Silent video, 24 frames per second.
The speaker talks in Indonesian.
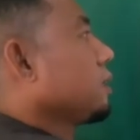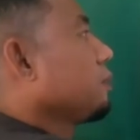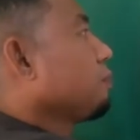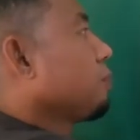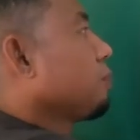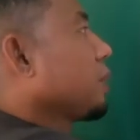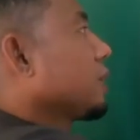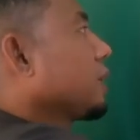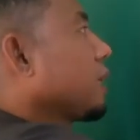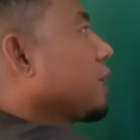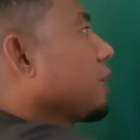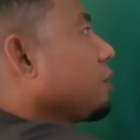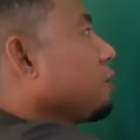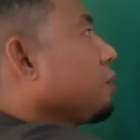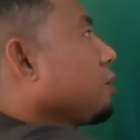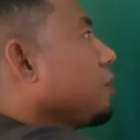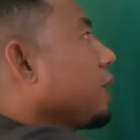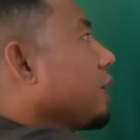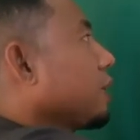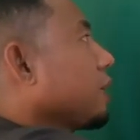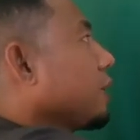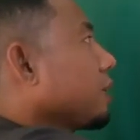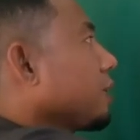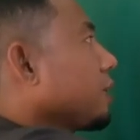simpan 1
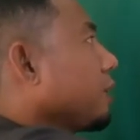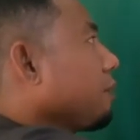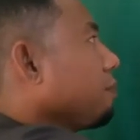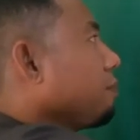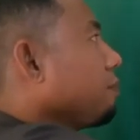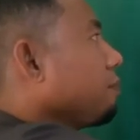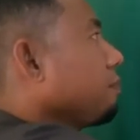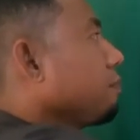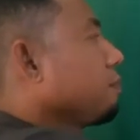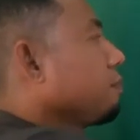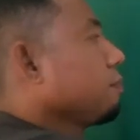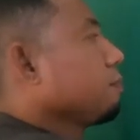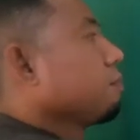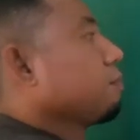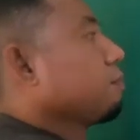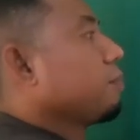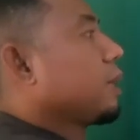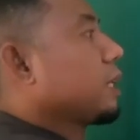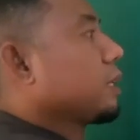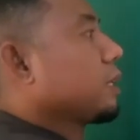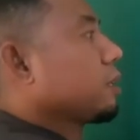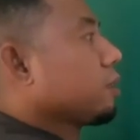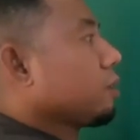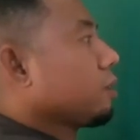di atas
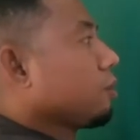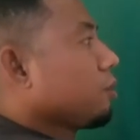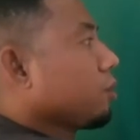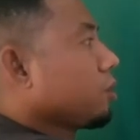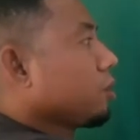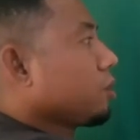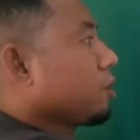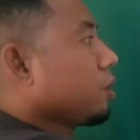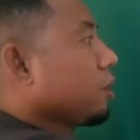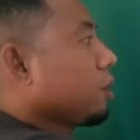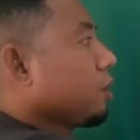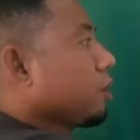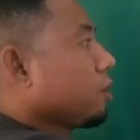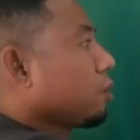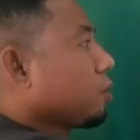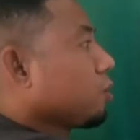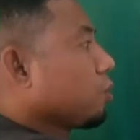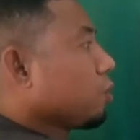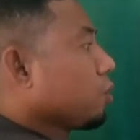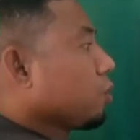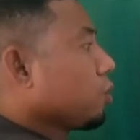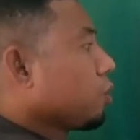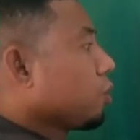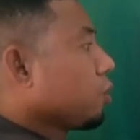4 terus
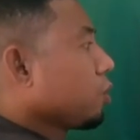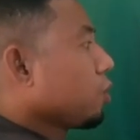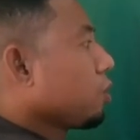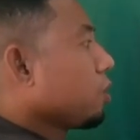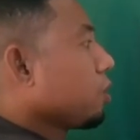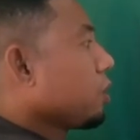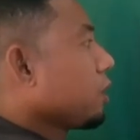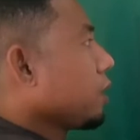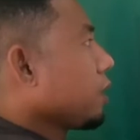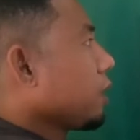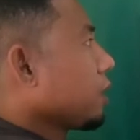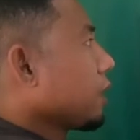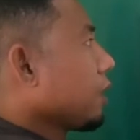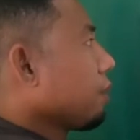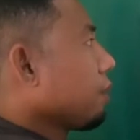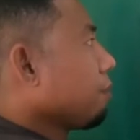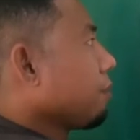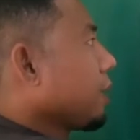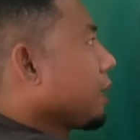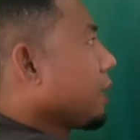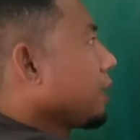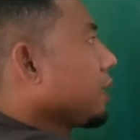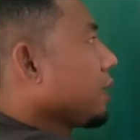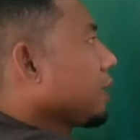7
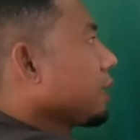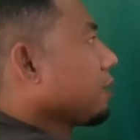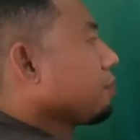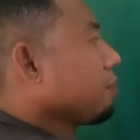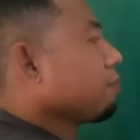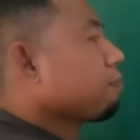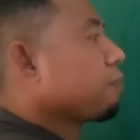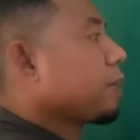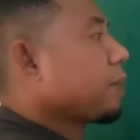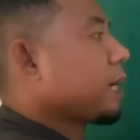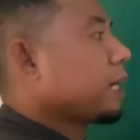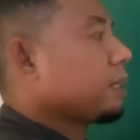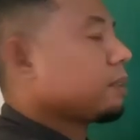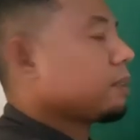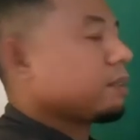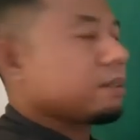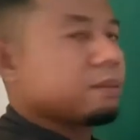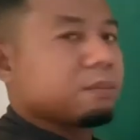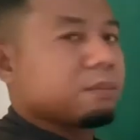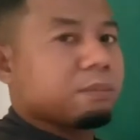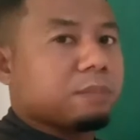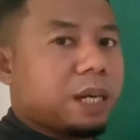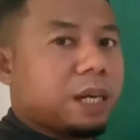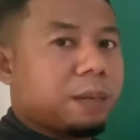ditambah dengan
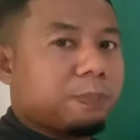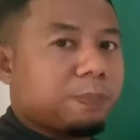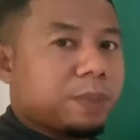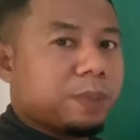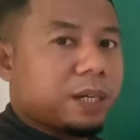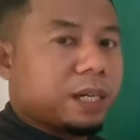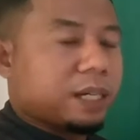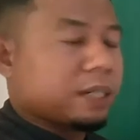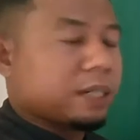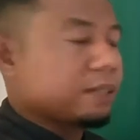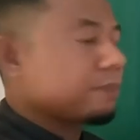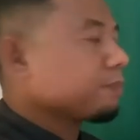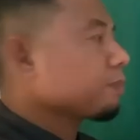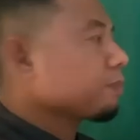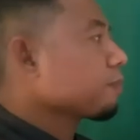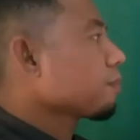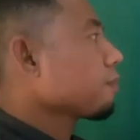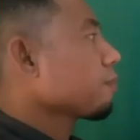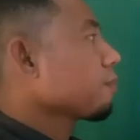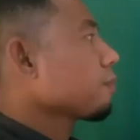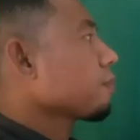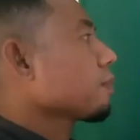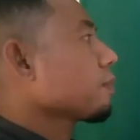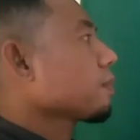4 berapa
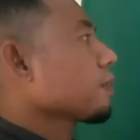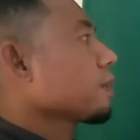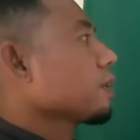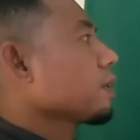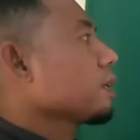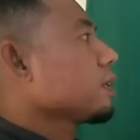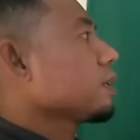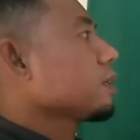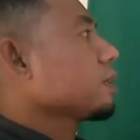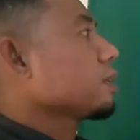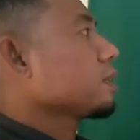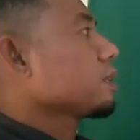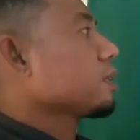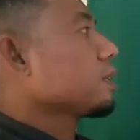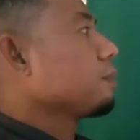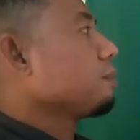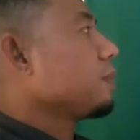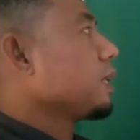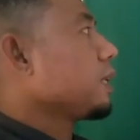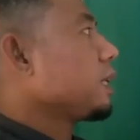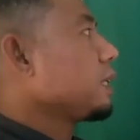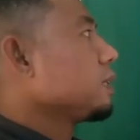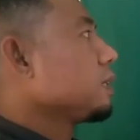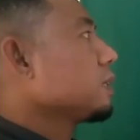
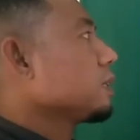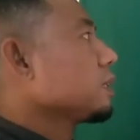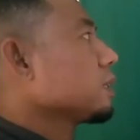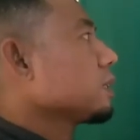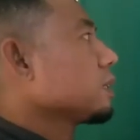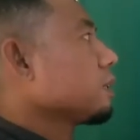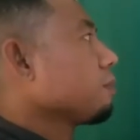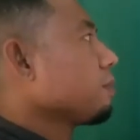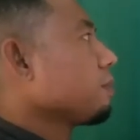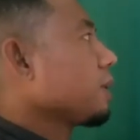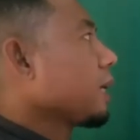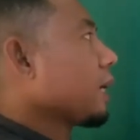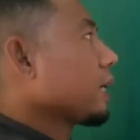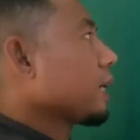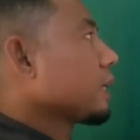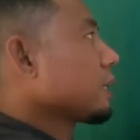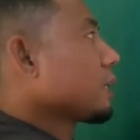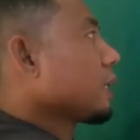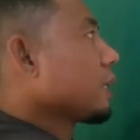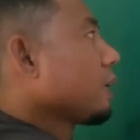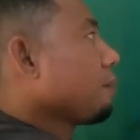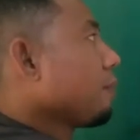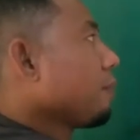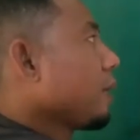Sebe
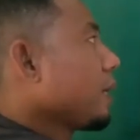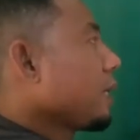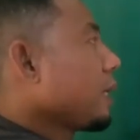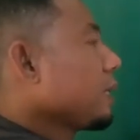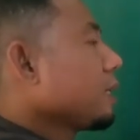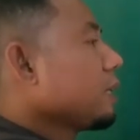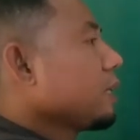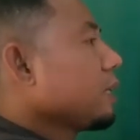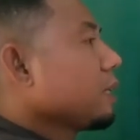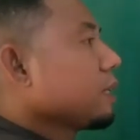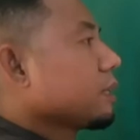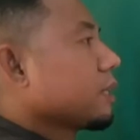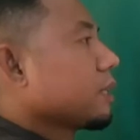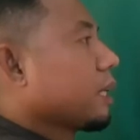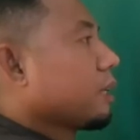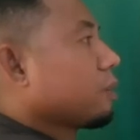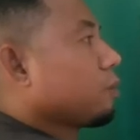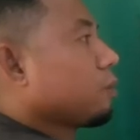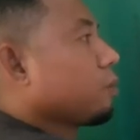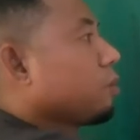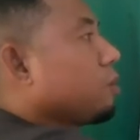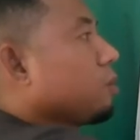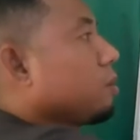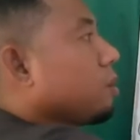11 tambah
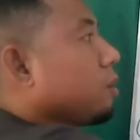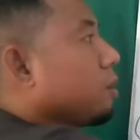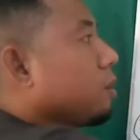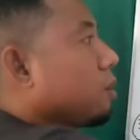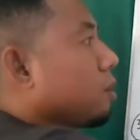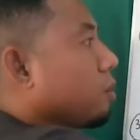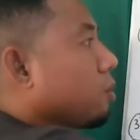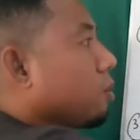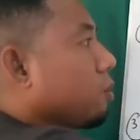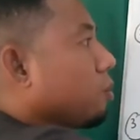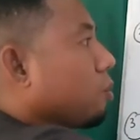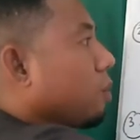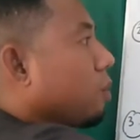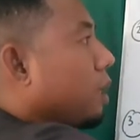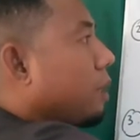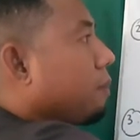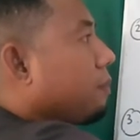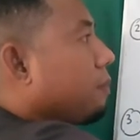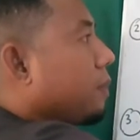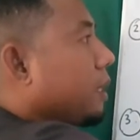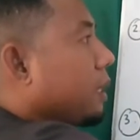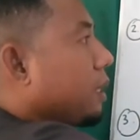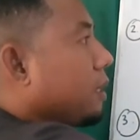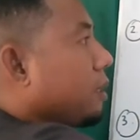1
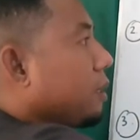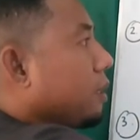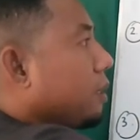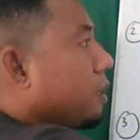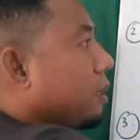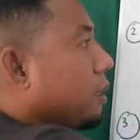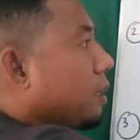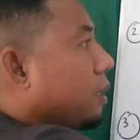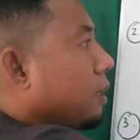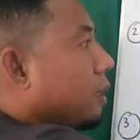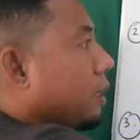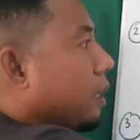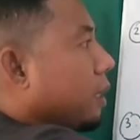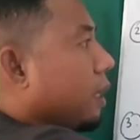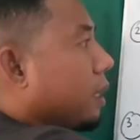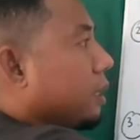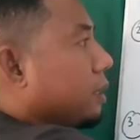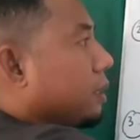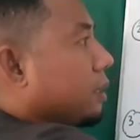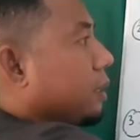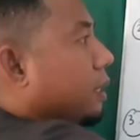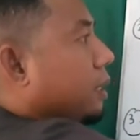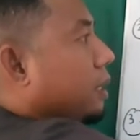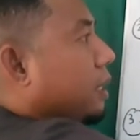12
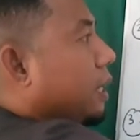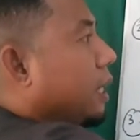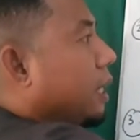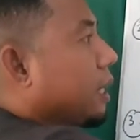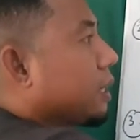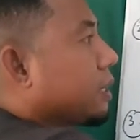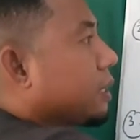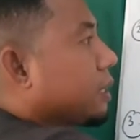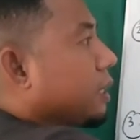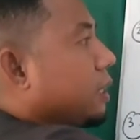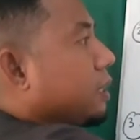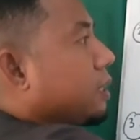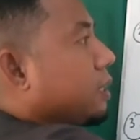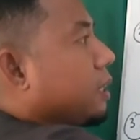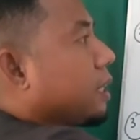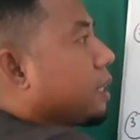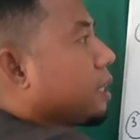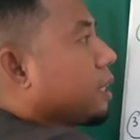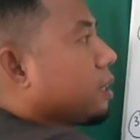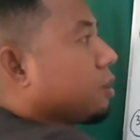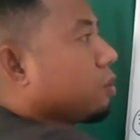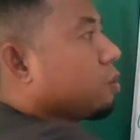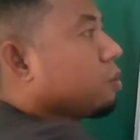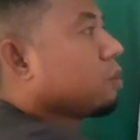12. Jadi
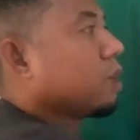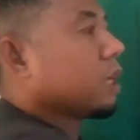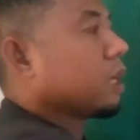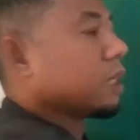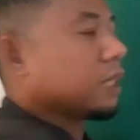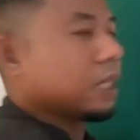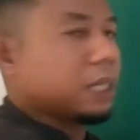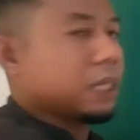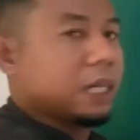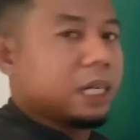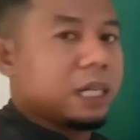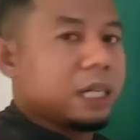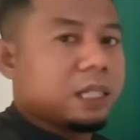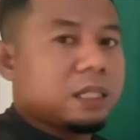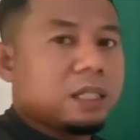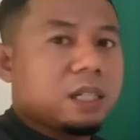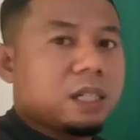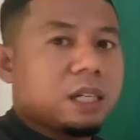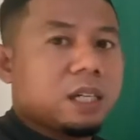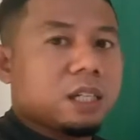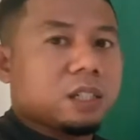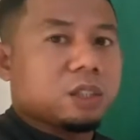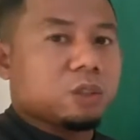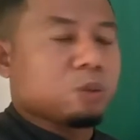hasilnya itu
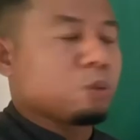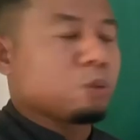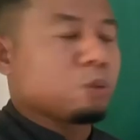adalah